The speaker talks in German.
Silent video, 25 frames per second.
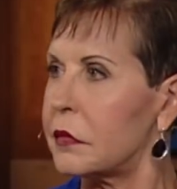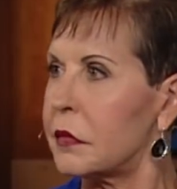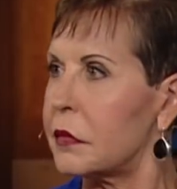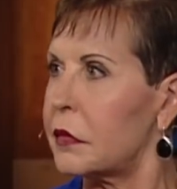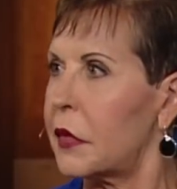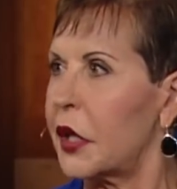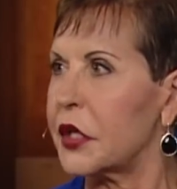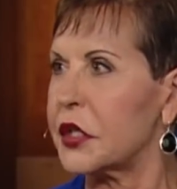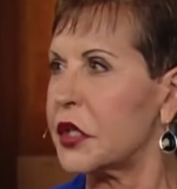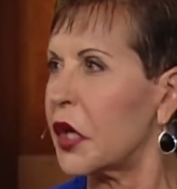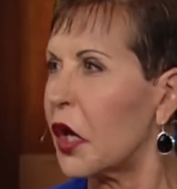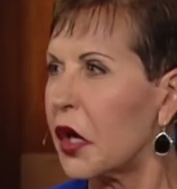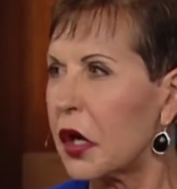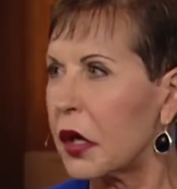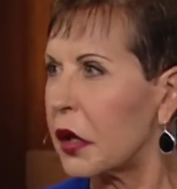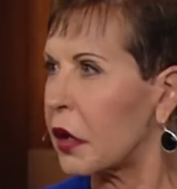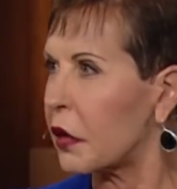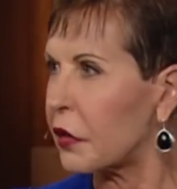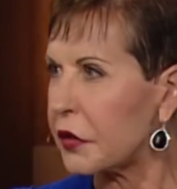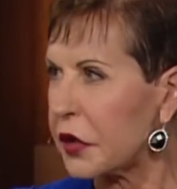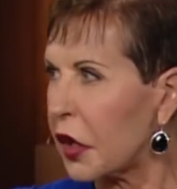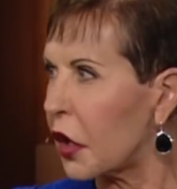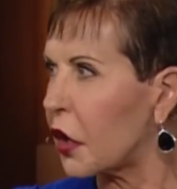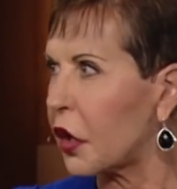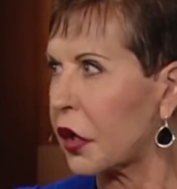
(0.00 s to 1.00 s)
Ich glaubte
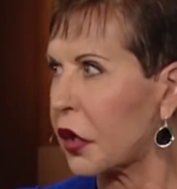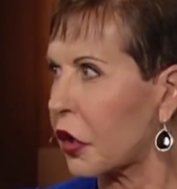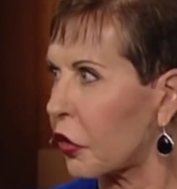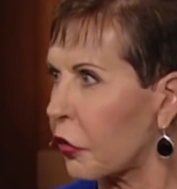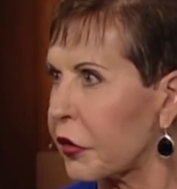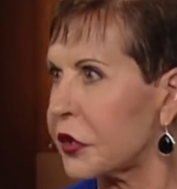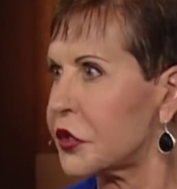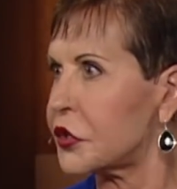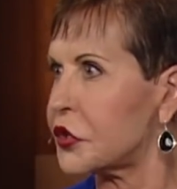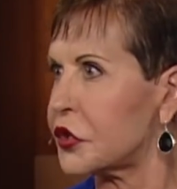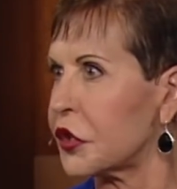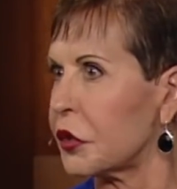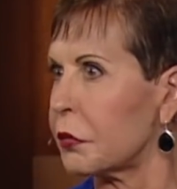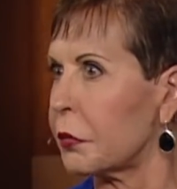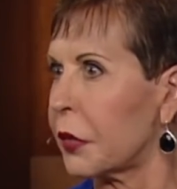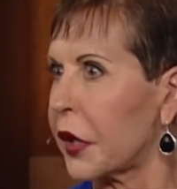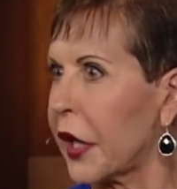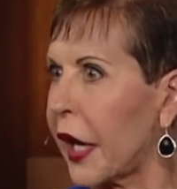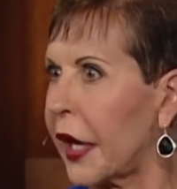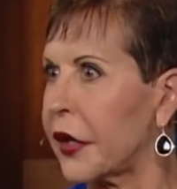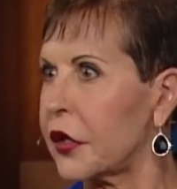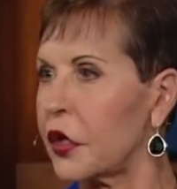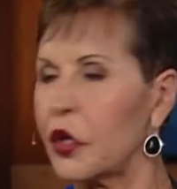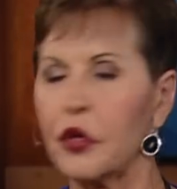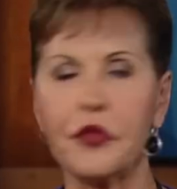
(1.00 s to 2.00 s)
bereits an Jesus
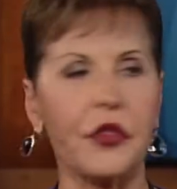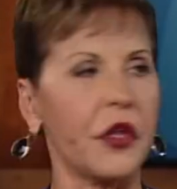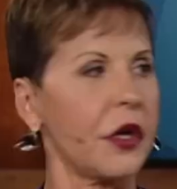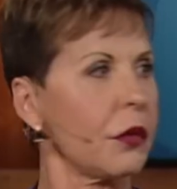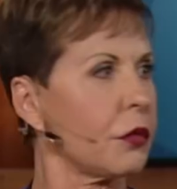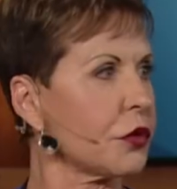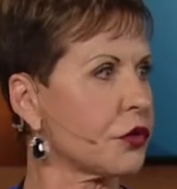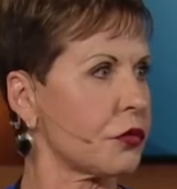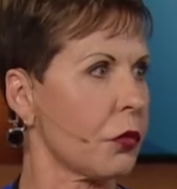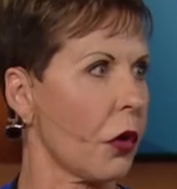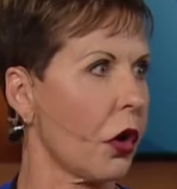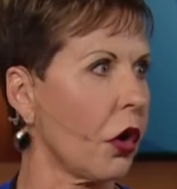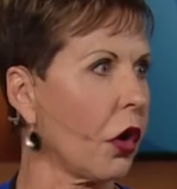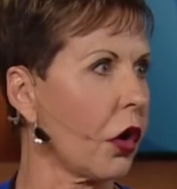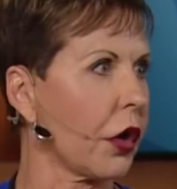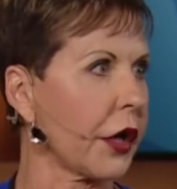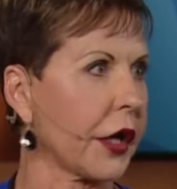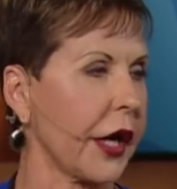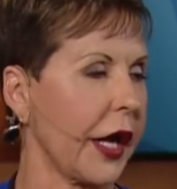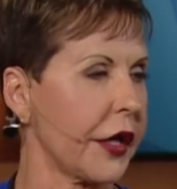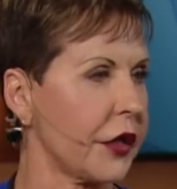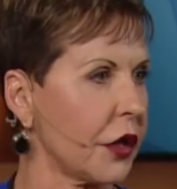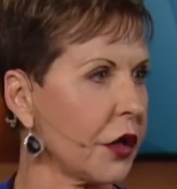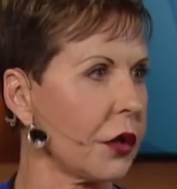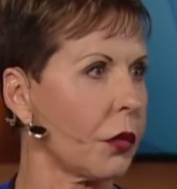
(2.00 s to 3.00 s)
und wusste, dass das
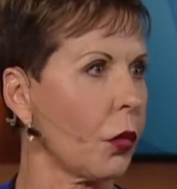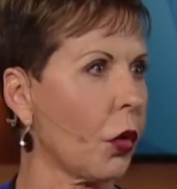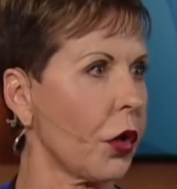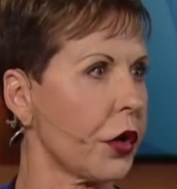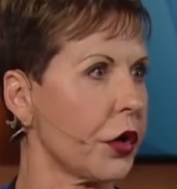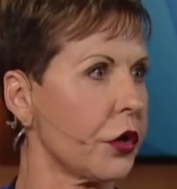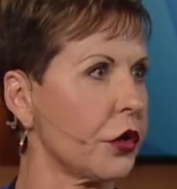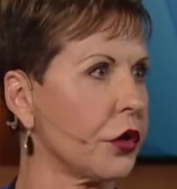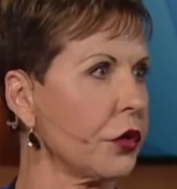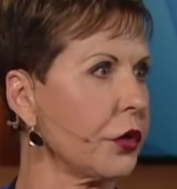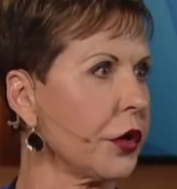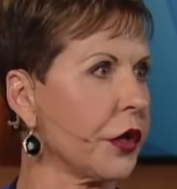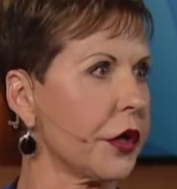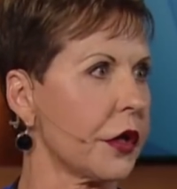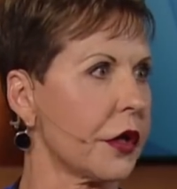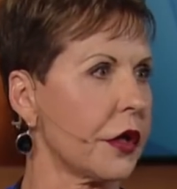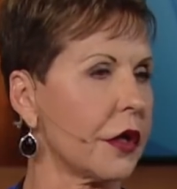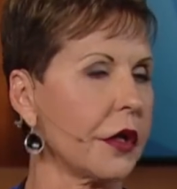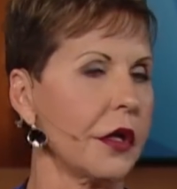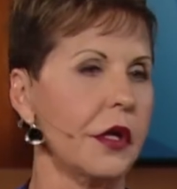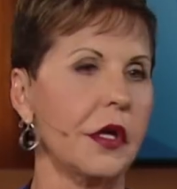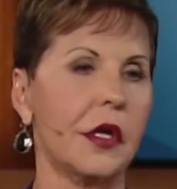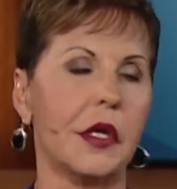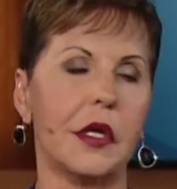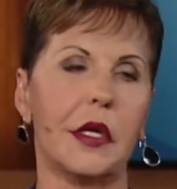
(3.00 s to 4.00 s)
nicht in Ordnung
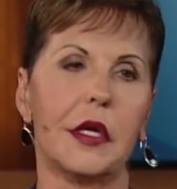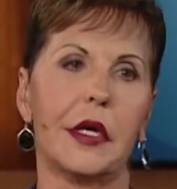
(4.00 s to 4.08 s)
war.